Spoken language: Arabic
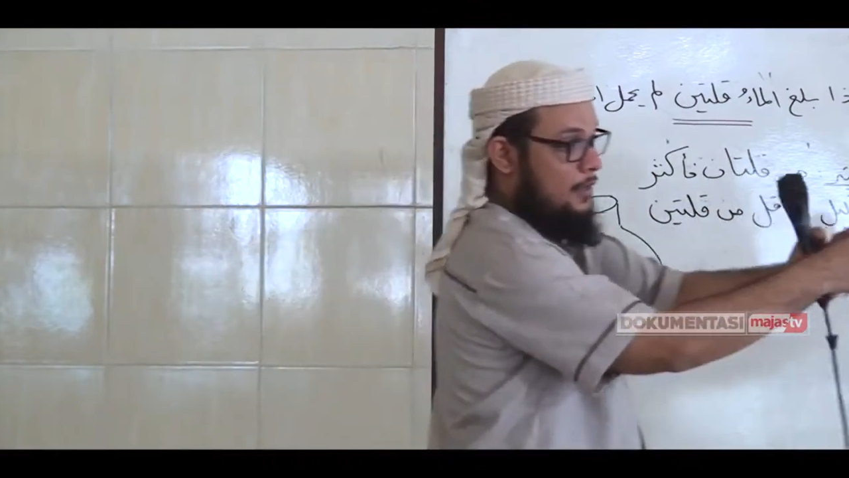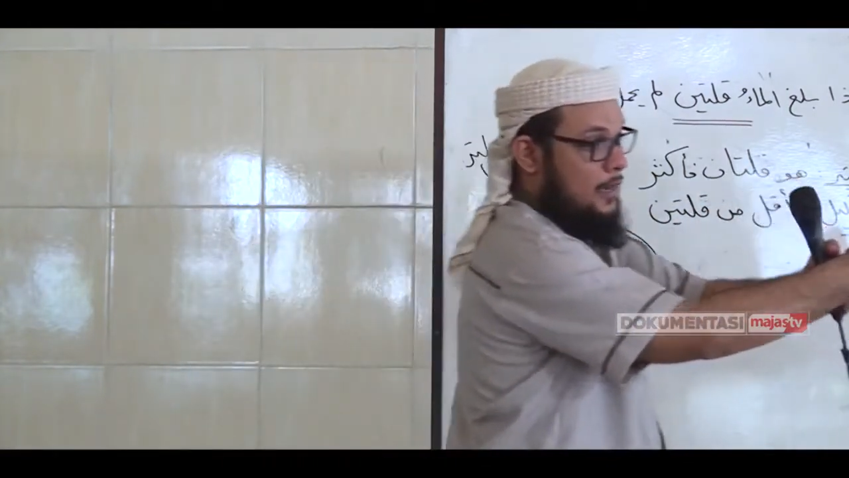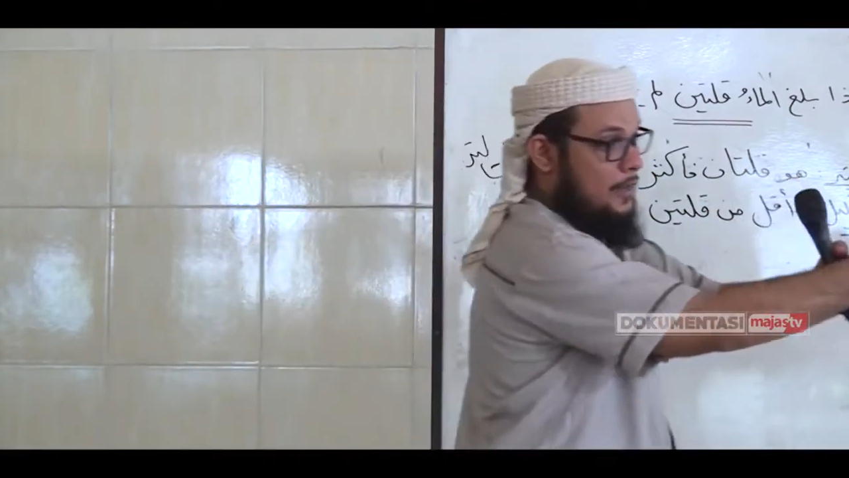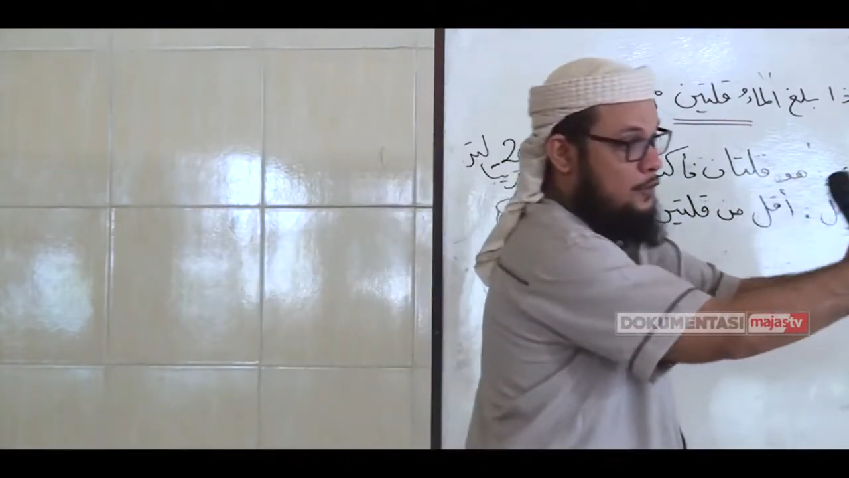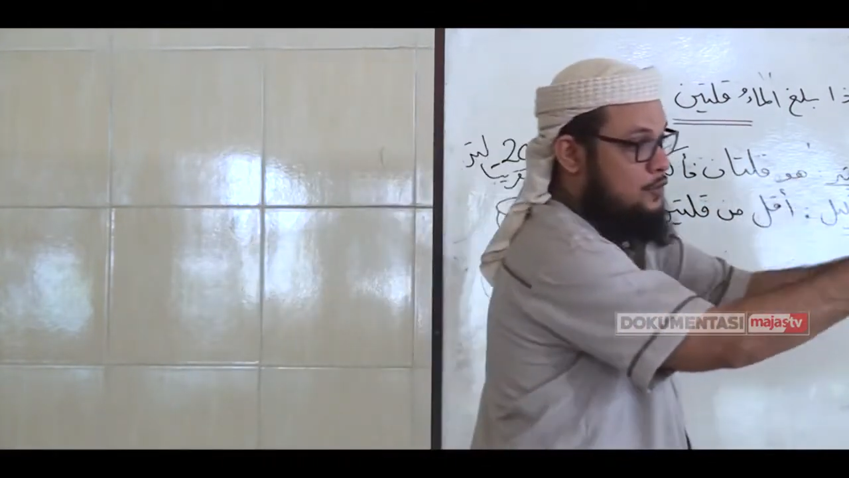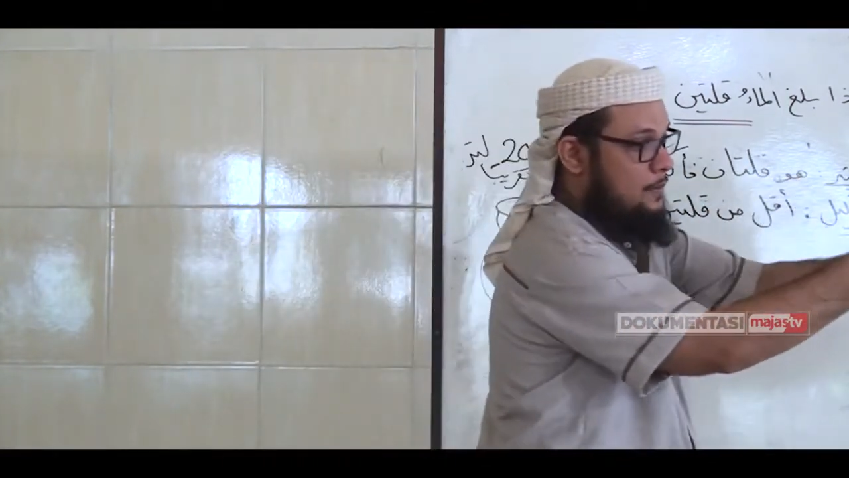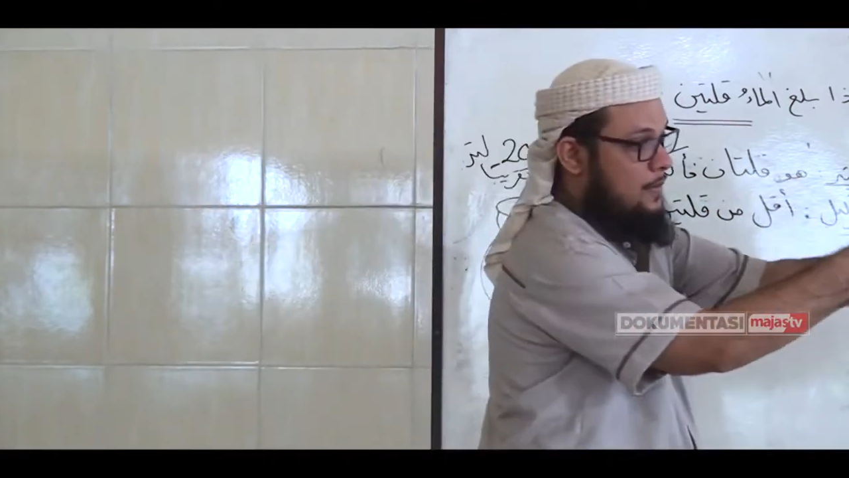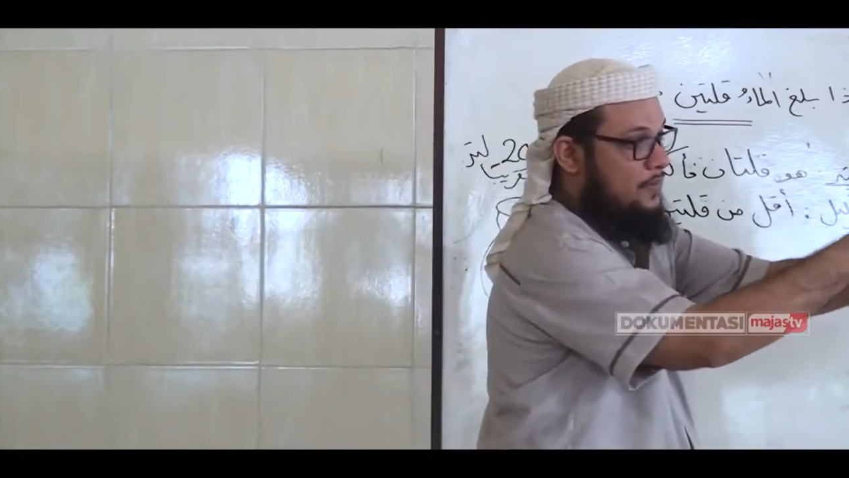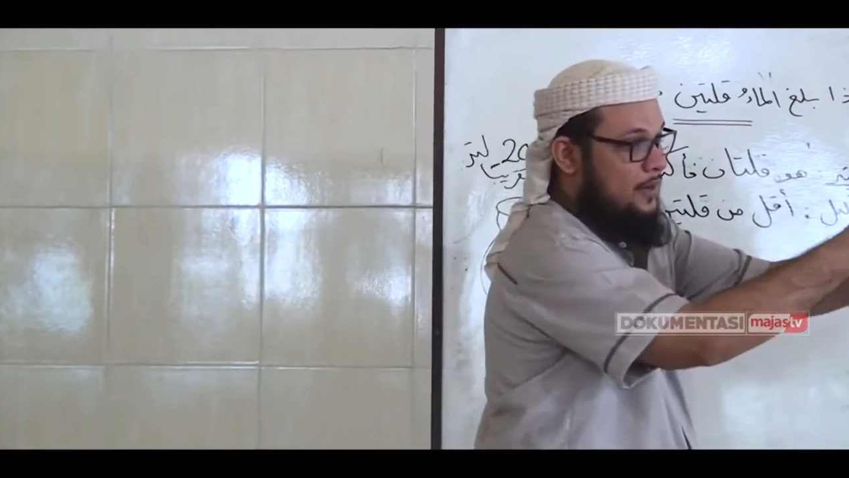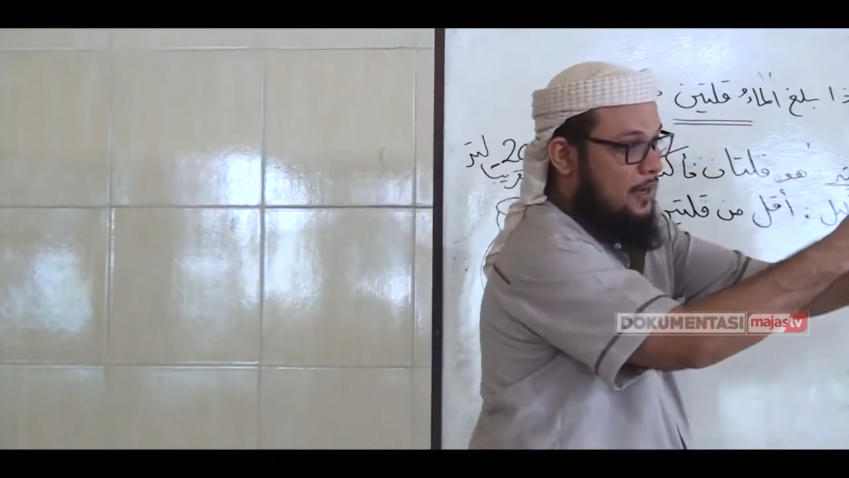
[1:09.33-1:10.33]
هذا
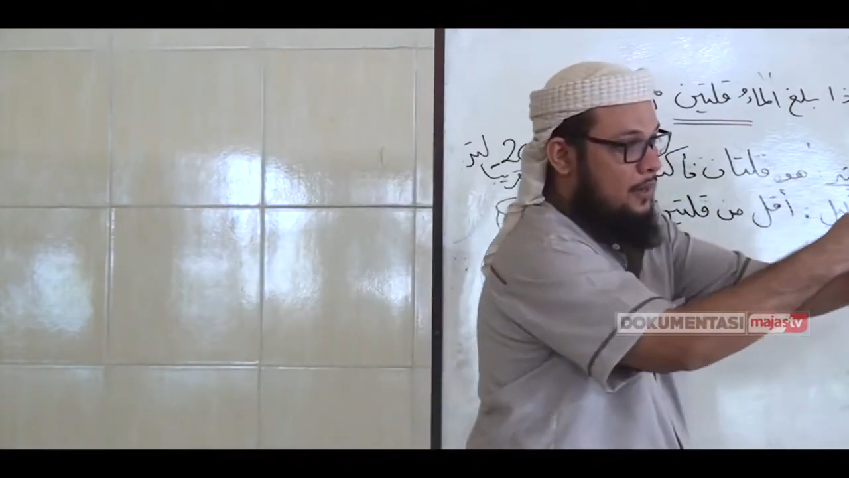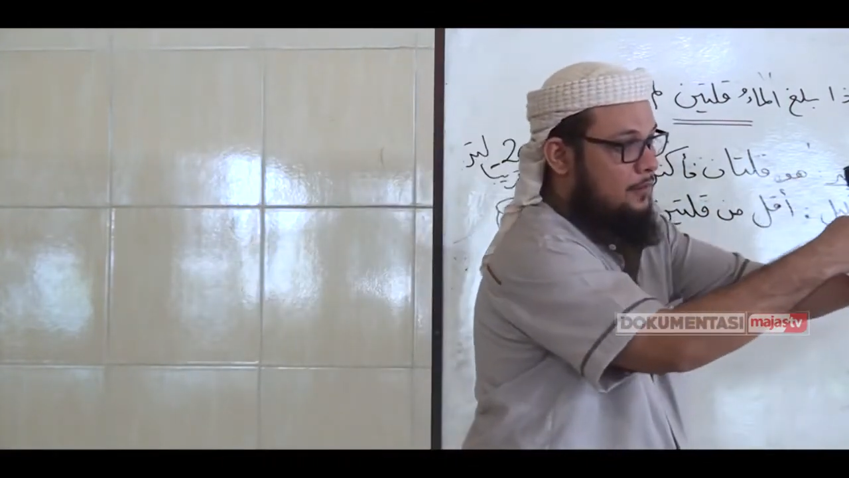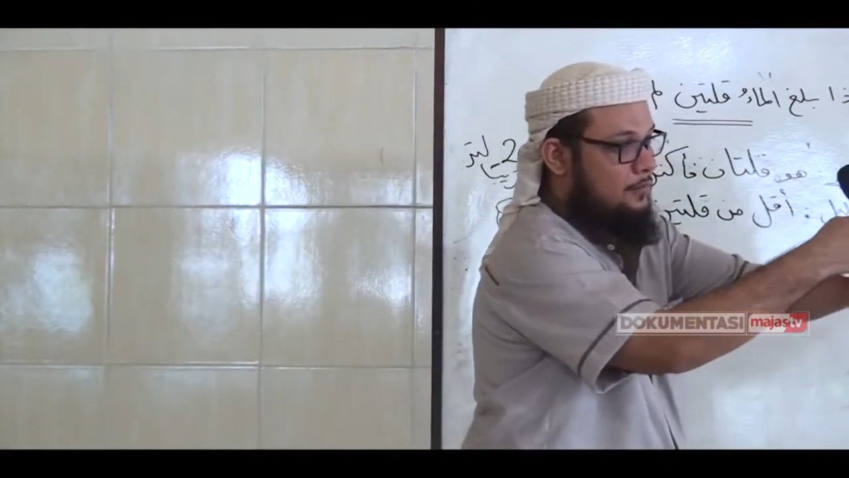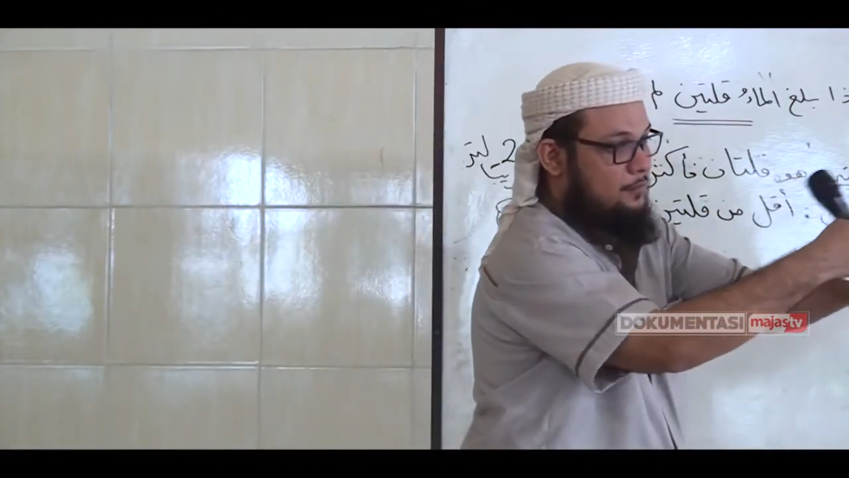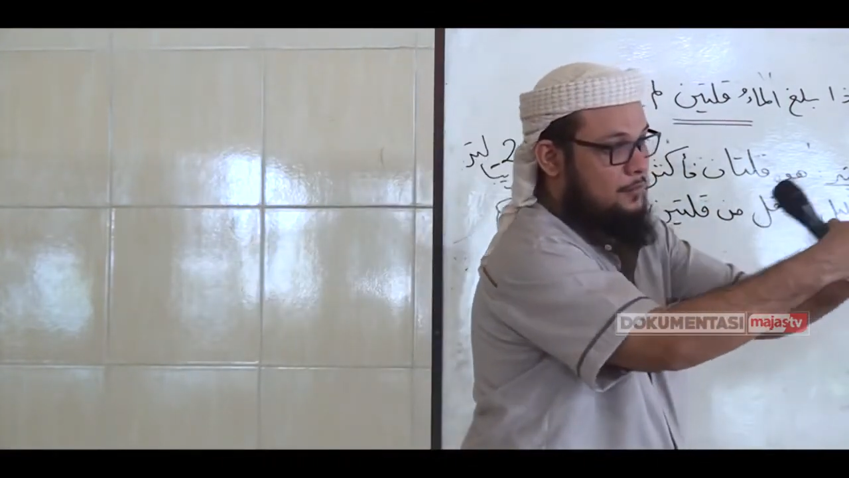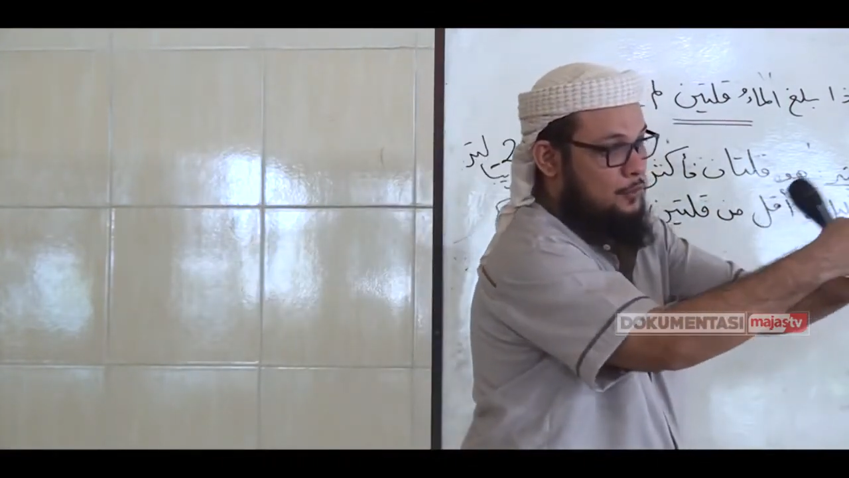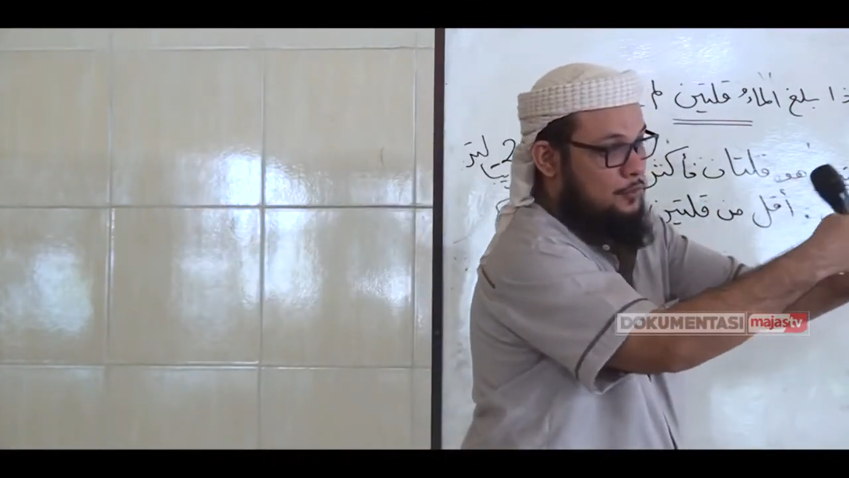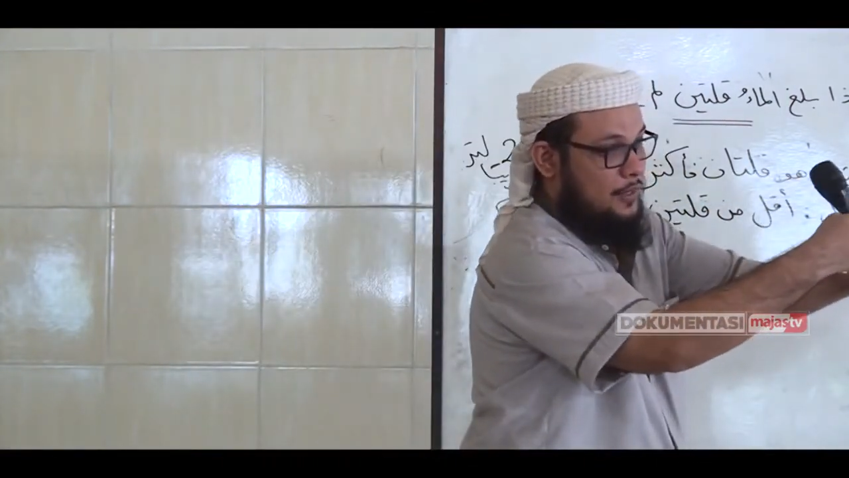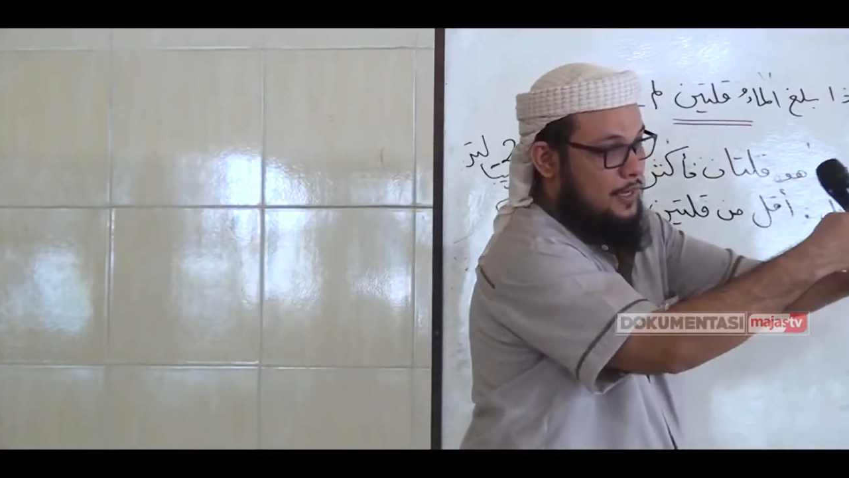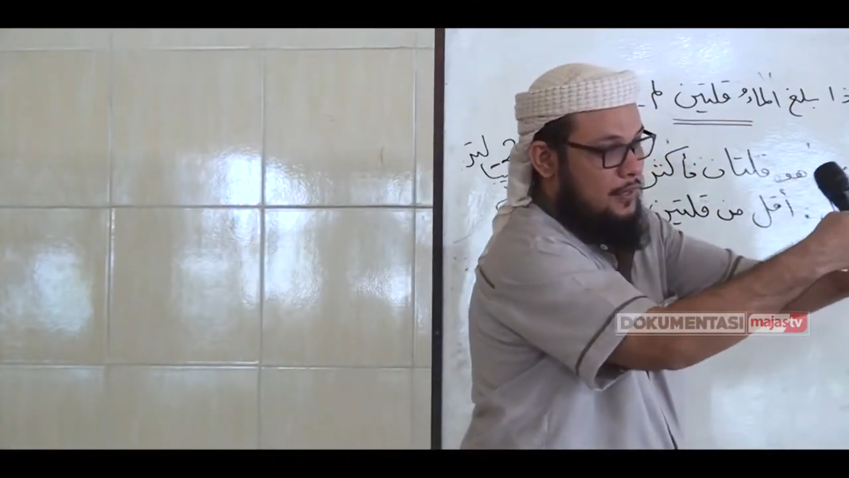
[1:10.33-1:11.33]
يسمى ذراع من
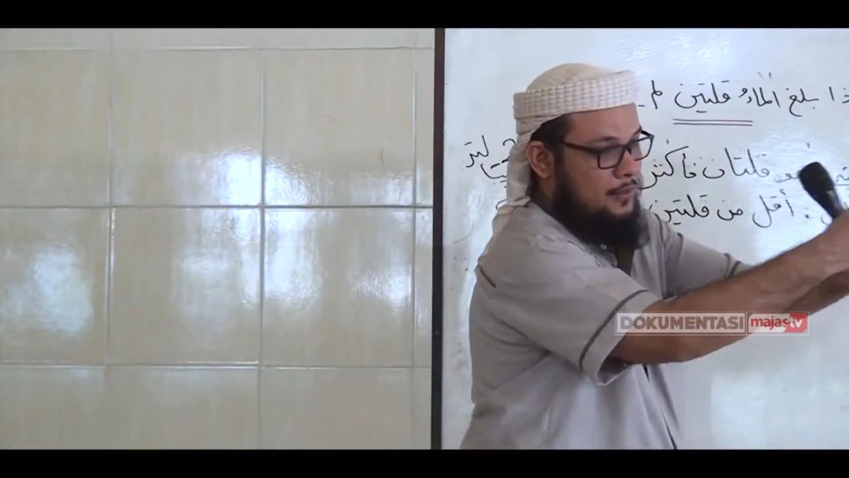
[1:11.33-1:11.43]
هنا